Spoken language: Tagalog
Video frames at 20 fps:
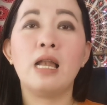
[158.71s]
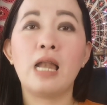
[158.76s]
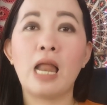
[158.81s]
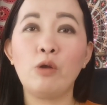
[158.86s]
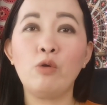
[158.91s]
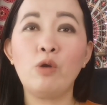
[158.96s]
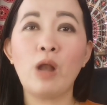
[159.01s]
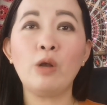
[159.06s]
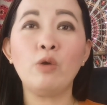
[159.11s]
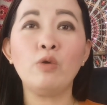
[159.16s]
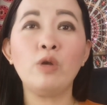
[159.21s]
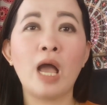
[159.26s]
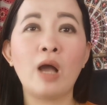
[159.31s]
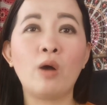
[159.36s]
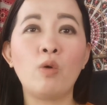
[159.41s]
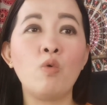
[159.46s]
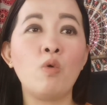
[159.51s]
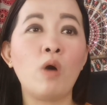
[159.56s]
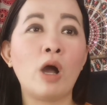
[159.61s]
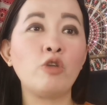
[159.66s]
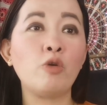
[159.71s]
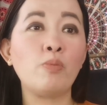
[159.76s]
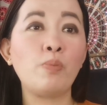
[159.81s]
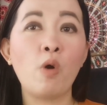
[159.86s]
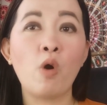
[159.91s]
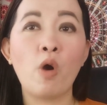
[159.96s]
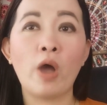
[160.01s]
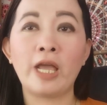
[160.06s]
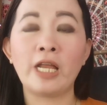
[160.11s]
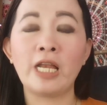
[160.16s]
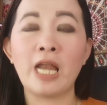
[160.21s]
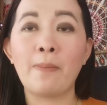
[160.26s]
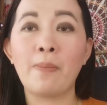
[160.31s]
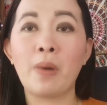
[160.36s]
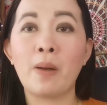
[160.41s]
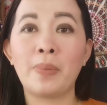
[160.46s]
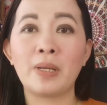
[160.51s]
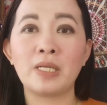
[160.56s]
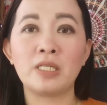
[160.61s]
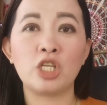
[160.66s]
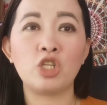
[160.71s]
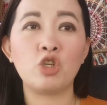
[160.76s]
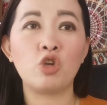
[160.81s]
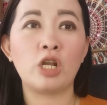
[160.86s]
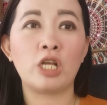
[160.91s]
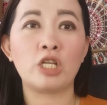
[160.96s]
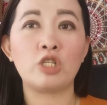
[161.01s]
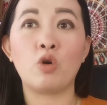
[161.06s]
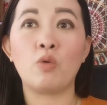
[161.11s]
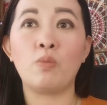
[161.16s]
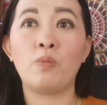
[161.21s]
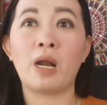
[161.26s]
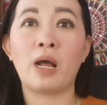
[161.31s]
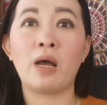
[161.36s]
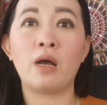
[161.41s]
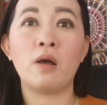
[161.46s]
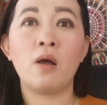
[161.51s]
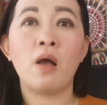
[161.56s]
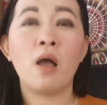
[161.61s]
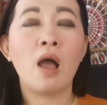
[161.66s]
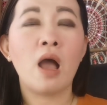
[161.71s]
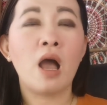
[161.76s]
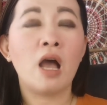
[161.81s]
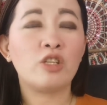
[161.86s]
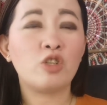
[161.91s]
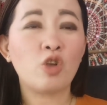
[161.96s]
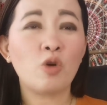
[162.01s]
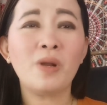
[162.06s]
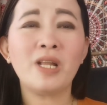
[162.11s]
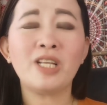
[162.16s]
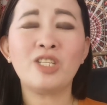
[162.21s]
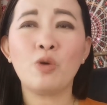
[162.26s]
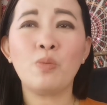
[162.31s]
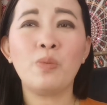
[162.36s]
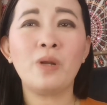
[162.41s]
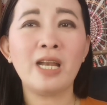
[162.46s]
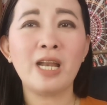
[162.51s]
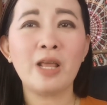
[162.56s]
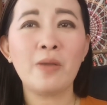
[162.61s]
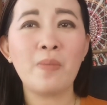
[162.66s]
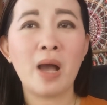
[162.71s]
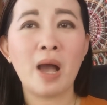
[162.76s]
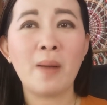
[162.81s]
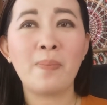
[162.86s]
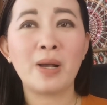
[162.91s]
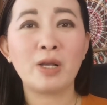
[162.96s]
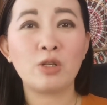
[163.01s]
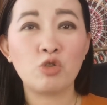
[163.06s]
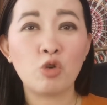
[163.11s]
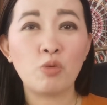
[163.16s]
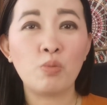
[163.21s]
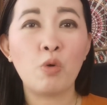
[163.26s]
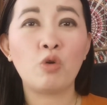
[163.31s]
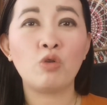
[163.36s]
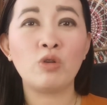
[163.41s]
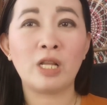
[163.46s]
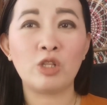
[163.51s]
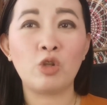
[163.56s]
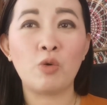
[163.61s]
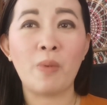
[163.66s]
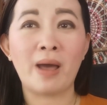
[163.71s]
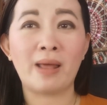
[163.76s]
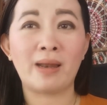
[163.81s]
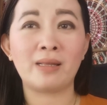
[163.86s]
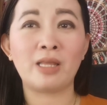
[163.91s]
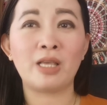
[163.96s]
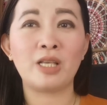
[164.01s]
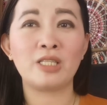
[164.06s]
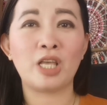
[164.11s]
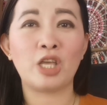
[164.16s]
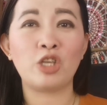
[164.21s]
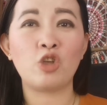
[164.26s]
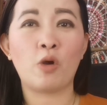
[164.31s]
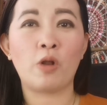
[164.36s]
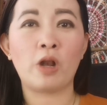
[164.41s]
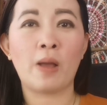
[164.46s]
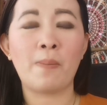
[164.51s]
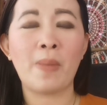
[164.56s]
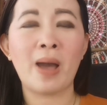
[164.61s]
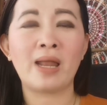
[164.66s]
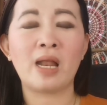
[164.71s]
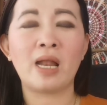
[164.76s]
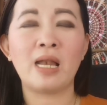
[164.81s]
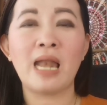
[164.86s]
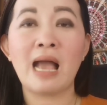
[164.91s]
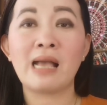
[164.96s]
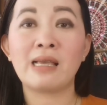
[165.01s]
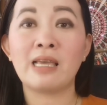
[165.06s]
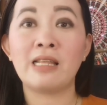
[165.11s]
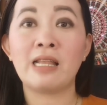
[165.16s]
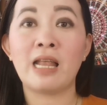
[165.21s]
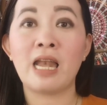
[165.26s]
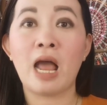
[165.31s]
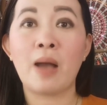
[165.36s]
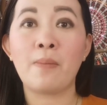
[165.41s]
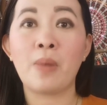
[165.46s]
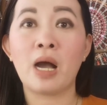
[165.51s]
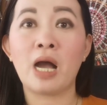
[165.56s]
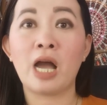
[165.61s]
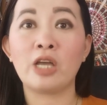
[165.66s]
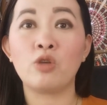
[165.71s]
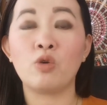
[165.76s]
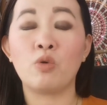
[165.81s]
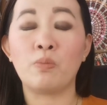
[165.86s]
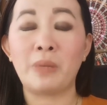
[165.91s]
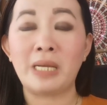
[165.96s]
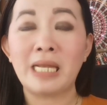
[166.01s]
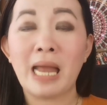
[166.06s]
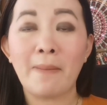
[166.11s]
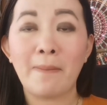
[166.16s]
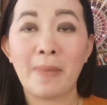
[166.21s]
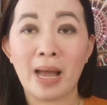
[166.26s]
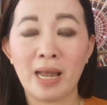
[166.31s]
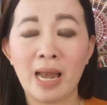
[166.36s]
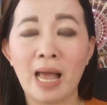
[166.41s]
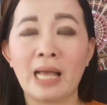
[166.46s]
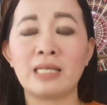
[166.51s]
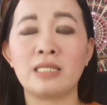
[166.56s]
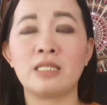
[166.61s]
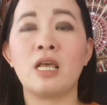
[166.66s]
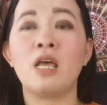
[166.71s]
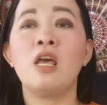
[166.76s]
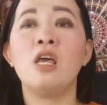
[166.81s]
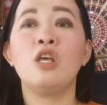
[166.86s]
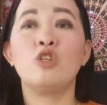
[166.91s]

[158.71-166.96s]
Lalo-lalo na kung kayo po ay napapansin nyo na sobrang sobra-sobra na yung mga pagsubok na dumarating sa inyo na parang lagi na lamang kayong minamalas.